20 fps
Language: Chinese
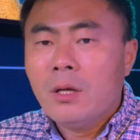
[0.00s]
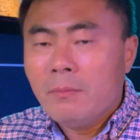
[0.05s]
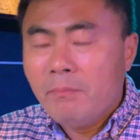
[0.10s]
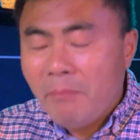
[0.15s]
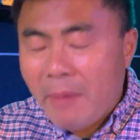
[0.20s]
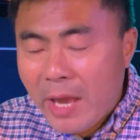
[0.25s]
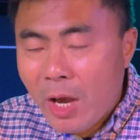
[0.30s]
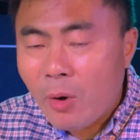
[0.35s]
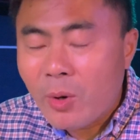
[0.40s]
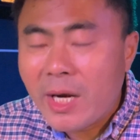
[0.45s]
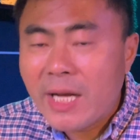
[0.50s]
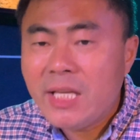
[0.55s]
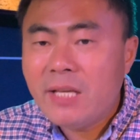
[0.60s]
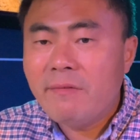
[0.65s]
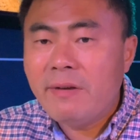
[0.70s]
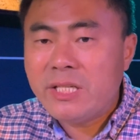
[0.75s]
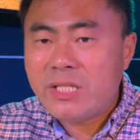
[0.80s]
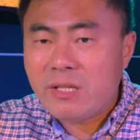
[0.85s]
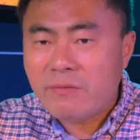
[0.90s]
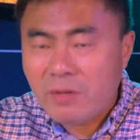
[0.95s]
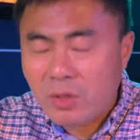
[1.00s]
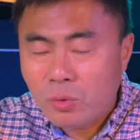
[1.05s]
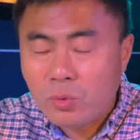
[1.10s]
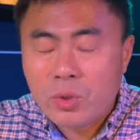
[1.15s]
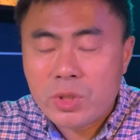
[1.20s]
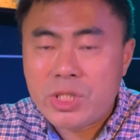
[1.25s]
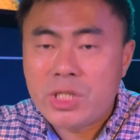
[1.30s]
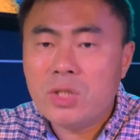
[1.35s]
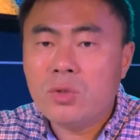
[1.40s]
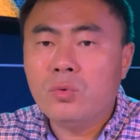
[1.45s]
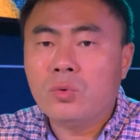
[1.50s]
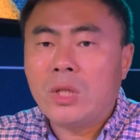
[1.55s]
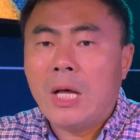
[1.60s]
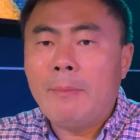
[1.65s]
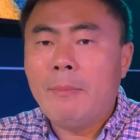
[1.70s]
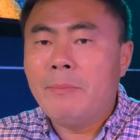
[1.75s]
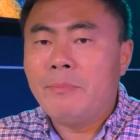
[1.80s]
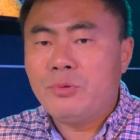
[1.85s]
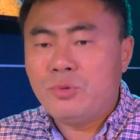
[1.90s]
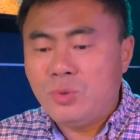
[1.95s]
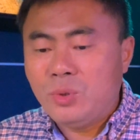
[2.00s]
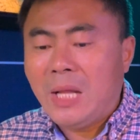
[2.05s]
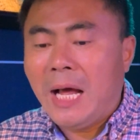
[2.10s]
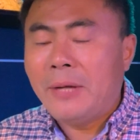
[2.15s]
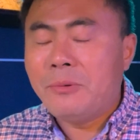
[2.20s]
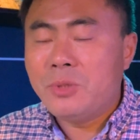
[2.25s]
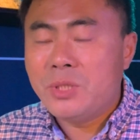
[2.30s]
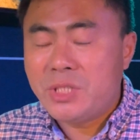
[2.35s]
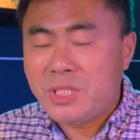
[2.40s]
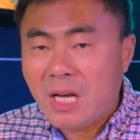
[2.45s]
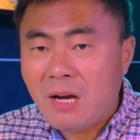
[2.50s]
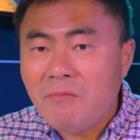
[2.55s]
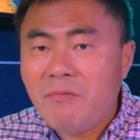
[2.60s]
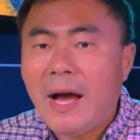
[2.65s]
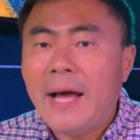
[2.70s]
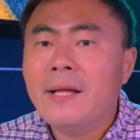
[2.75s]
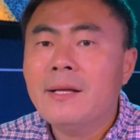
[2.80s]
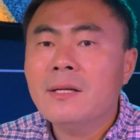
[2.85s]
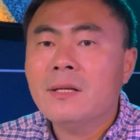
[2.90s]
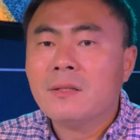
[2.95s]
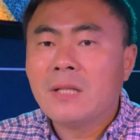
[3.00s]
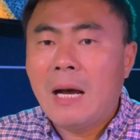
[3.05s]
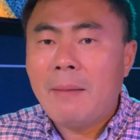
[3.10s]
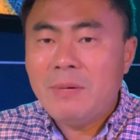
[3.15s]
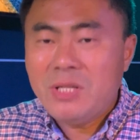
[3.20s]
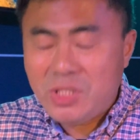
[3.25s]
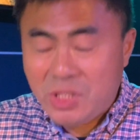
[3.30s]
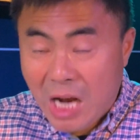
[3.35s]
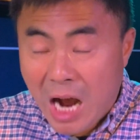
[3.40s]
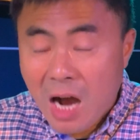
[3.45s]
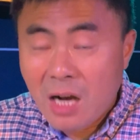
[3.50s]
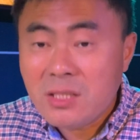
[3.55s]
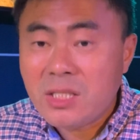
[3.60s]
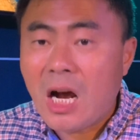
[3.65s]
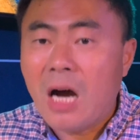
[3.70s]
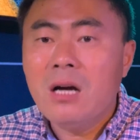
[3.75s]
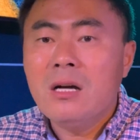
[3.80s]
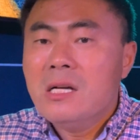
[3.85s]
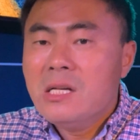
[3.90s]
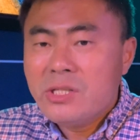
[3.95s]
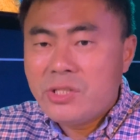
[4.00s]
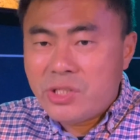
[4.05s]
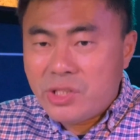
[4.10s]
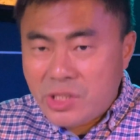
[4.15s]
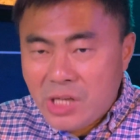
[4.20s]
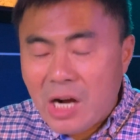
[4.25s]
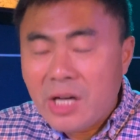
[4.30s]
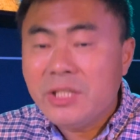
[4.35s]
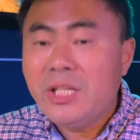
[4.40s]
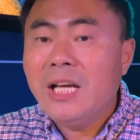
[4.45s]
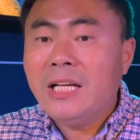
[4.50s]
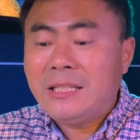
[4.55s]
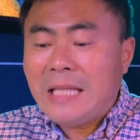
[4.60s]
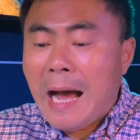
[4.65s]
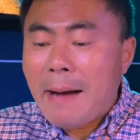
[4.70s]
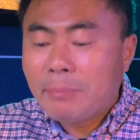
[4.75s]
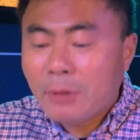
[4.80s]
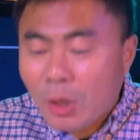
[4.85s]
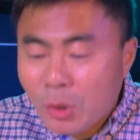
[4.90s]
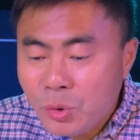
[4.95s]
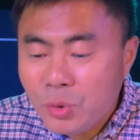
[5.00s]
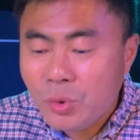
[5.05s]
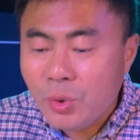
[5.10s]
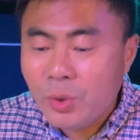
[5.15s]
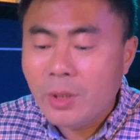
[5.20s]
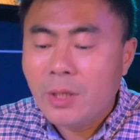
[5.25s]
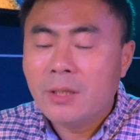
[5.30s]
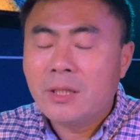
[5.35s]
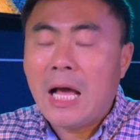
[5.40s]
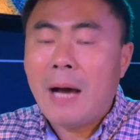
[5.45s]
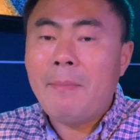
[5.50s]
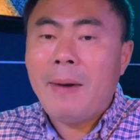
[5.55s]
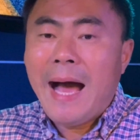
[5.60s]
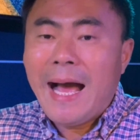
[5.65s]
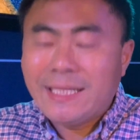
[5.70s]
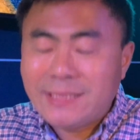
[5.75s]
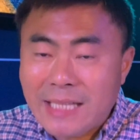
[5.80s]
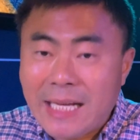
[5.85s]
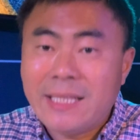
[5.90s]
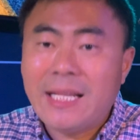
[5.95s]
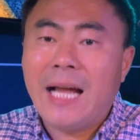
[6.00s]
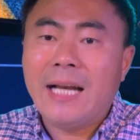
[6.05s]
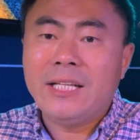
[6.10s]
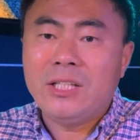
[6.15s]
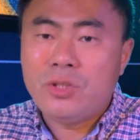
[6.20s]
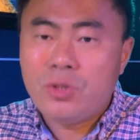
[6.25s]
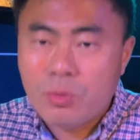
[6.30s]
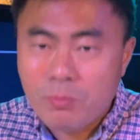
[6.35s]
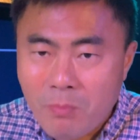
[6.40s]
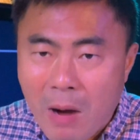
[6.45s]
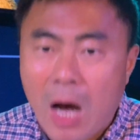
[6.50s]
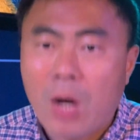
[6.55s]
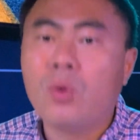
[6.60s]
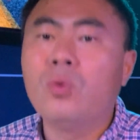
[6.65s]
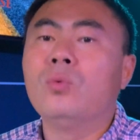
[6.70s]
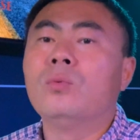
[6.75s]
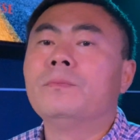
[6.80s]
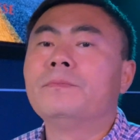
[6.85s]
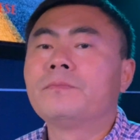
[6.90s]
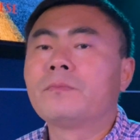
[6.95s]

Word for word: 没有人因为这份工作辛苦，他们不去打鱼。相反，他们常常整夜打不到鱼，他们还在那里去忙碌。